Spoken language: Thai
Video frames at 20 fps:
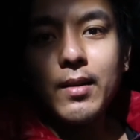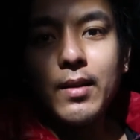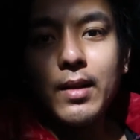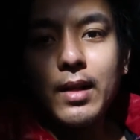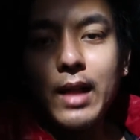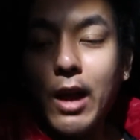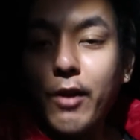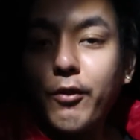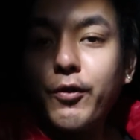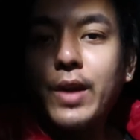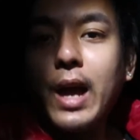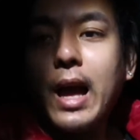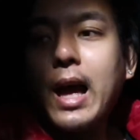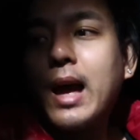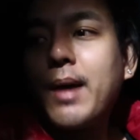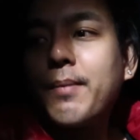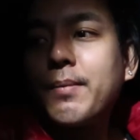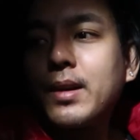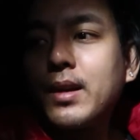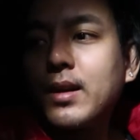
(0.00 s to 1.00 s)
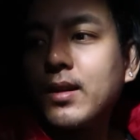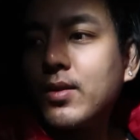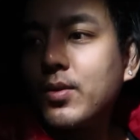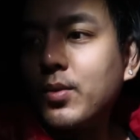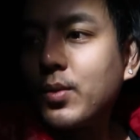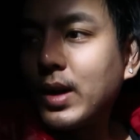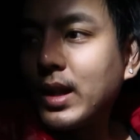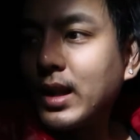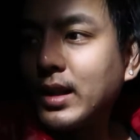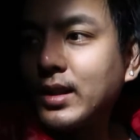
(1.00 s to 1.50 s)
ไลฟ์ไทม์ครับ
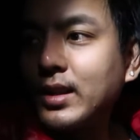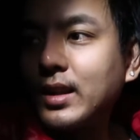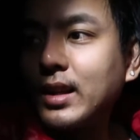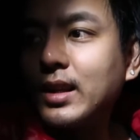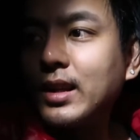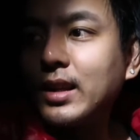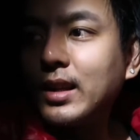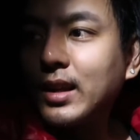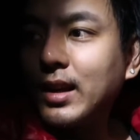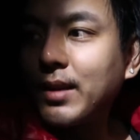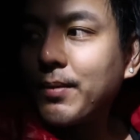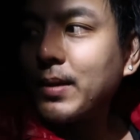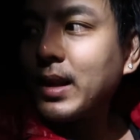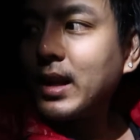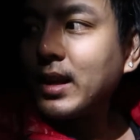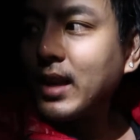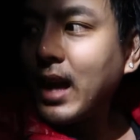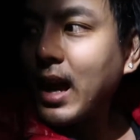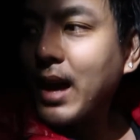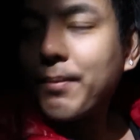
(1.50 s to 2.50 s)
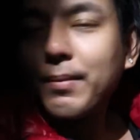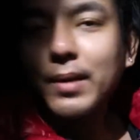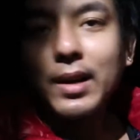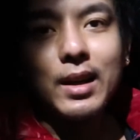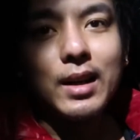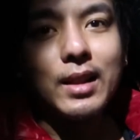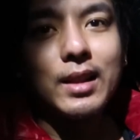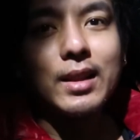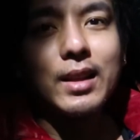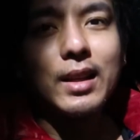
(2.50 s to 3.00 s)
วารันตีนะครับไลฟ์ไทม์กา
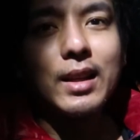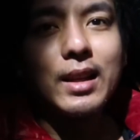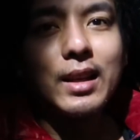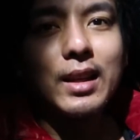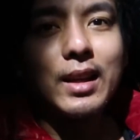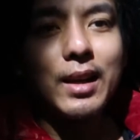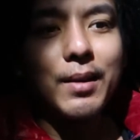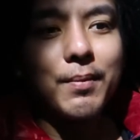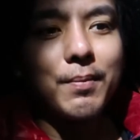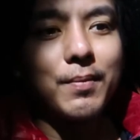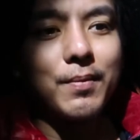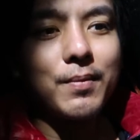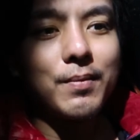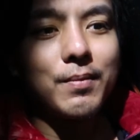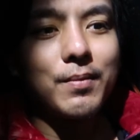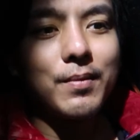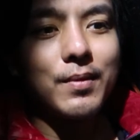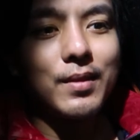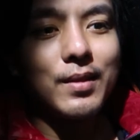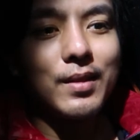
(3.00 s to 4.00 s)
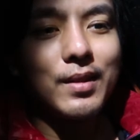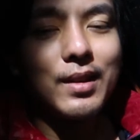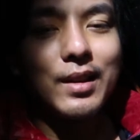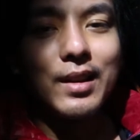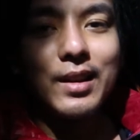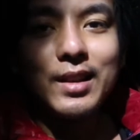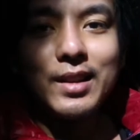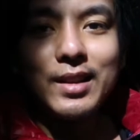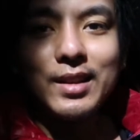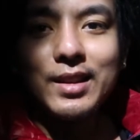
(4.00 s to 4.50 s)
รันตีนะครับ
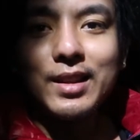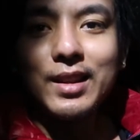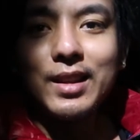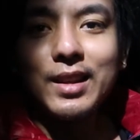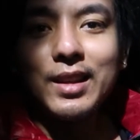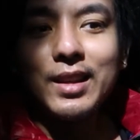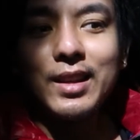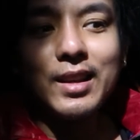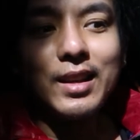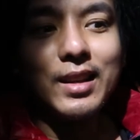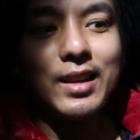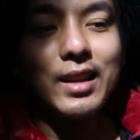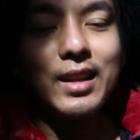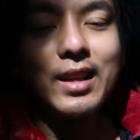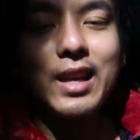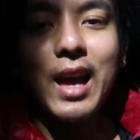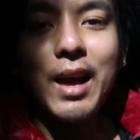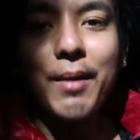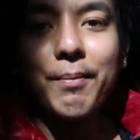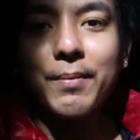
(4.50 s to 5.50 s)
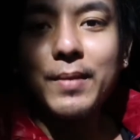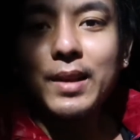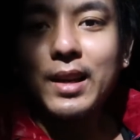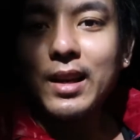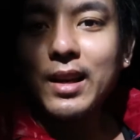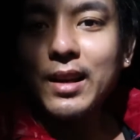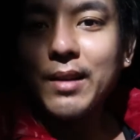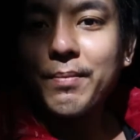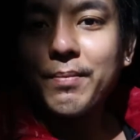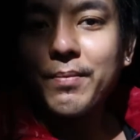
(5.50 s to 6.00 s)
ที่คิดแคมป์
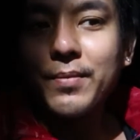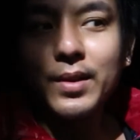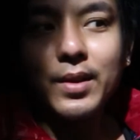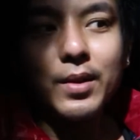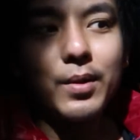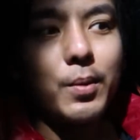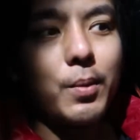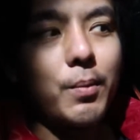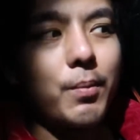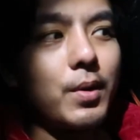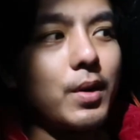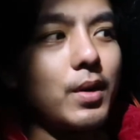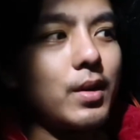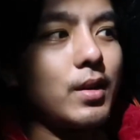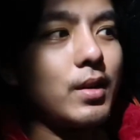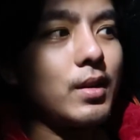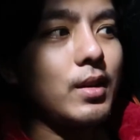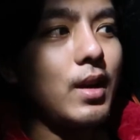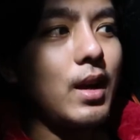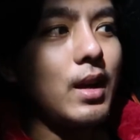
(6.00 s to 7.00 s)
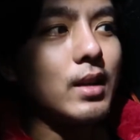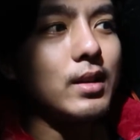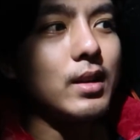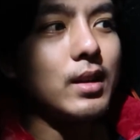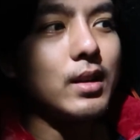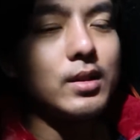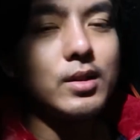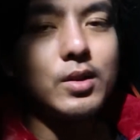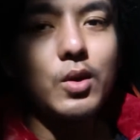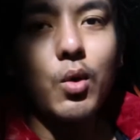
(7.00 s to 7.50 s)
นะครับเดี๋ยวผมว่าเดี๋ยวอาจจะ
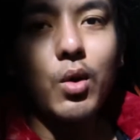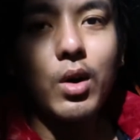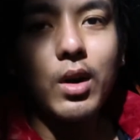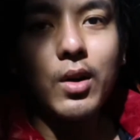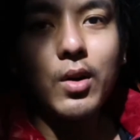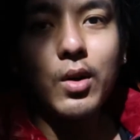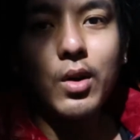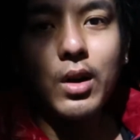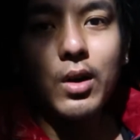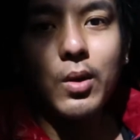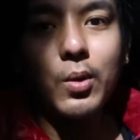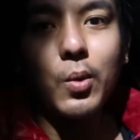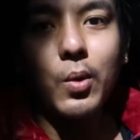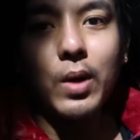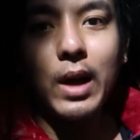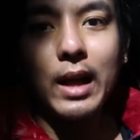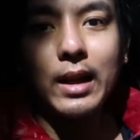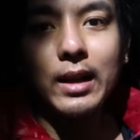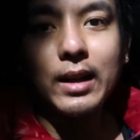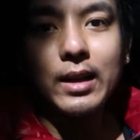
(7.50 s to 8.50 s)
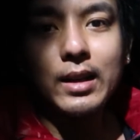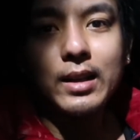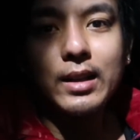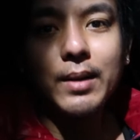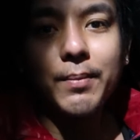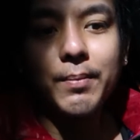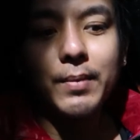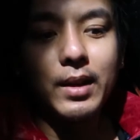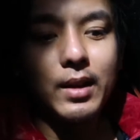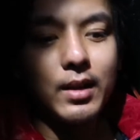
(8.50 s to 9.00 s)
ให้ส่งเขาเข้าโรงงานเคลื
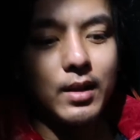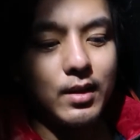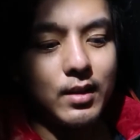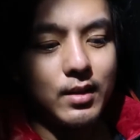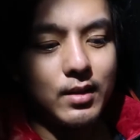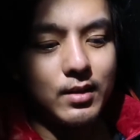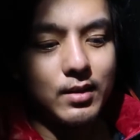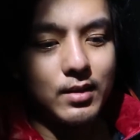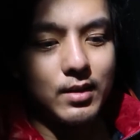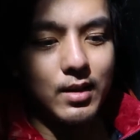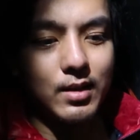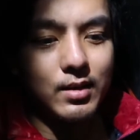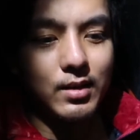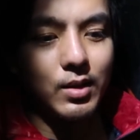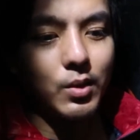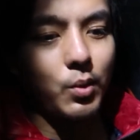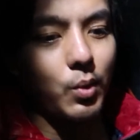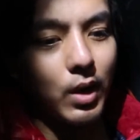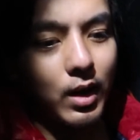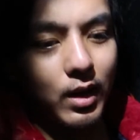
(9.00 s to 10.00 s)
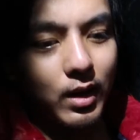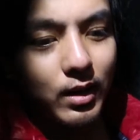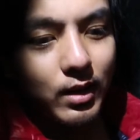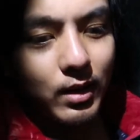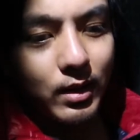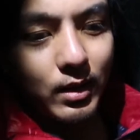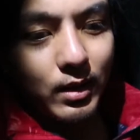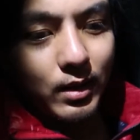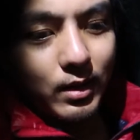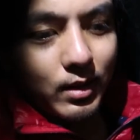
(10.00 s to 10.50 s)
อบนะฮะถ้าสะดวก
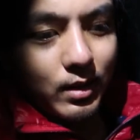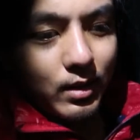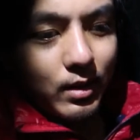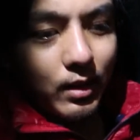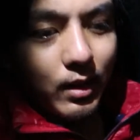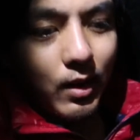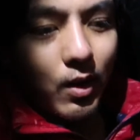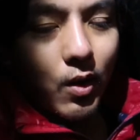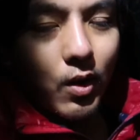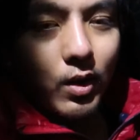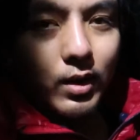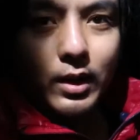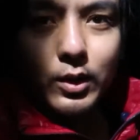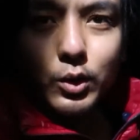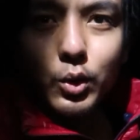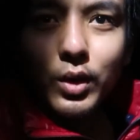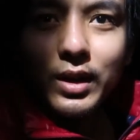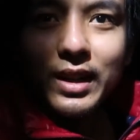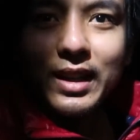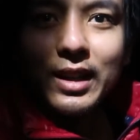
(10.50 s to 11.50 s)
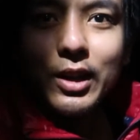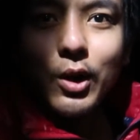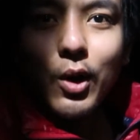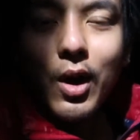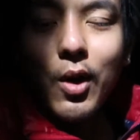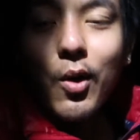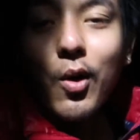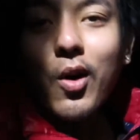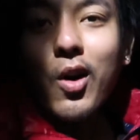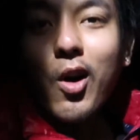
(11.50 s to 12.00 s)
รอแต่ช่วงนี้เดี๋ยว
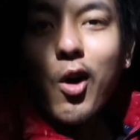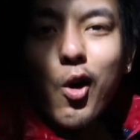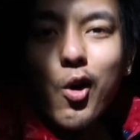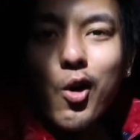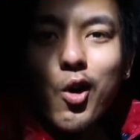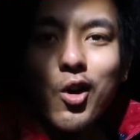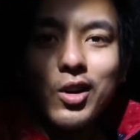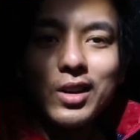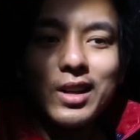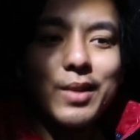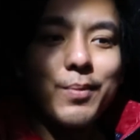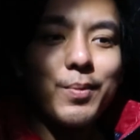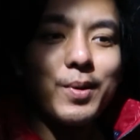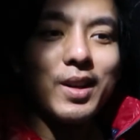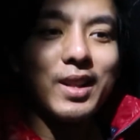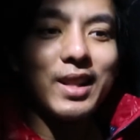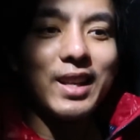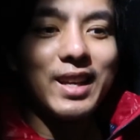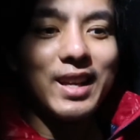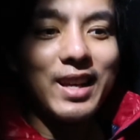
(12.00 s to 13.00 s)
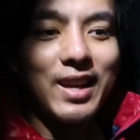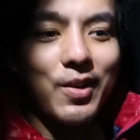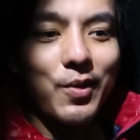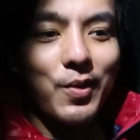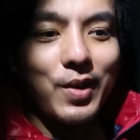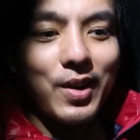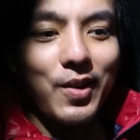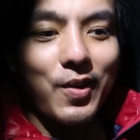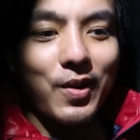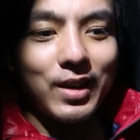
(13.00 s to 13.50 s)
เอาเอาออกทิปก่อนนะฮะ เอา
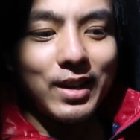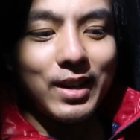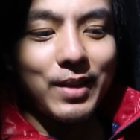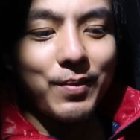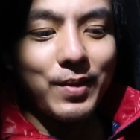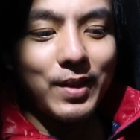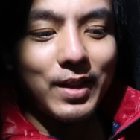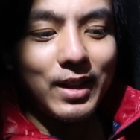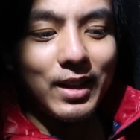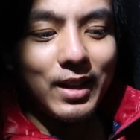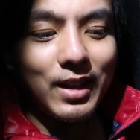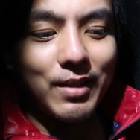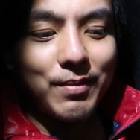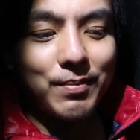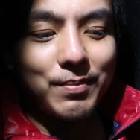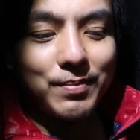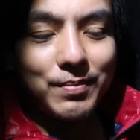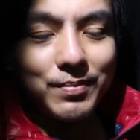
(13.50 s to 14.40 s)
ไว้ออกทิปก่อนนะครับ